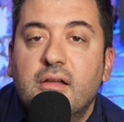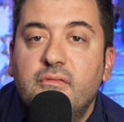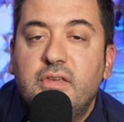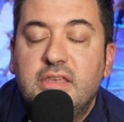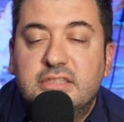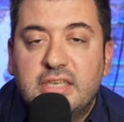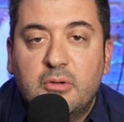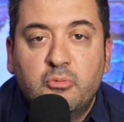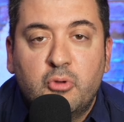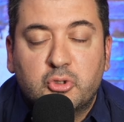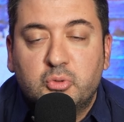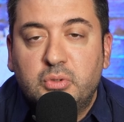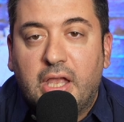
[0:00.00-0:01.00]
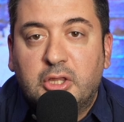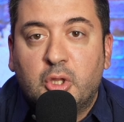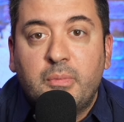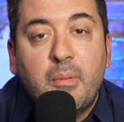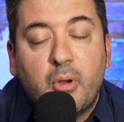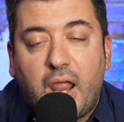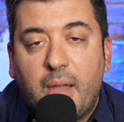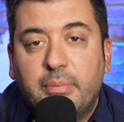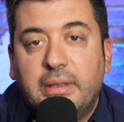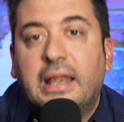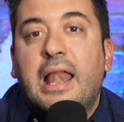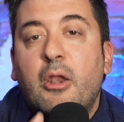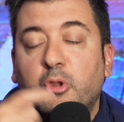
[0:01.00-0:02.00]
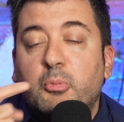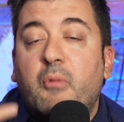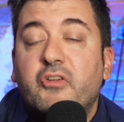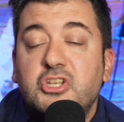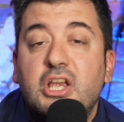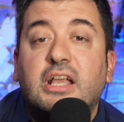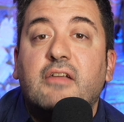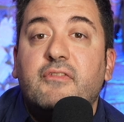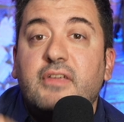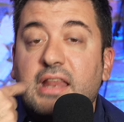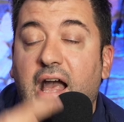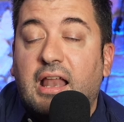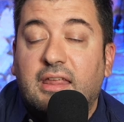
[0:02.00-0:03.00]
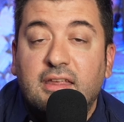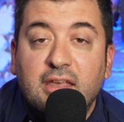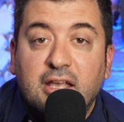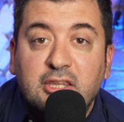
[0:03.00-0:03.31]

vinse uno scudetto memorabile l'anno dopo fece anche finale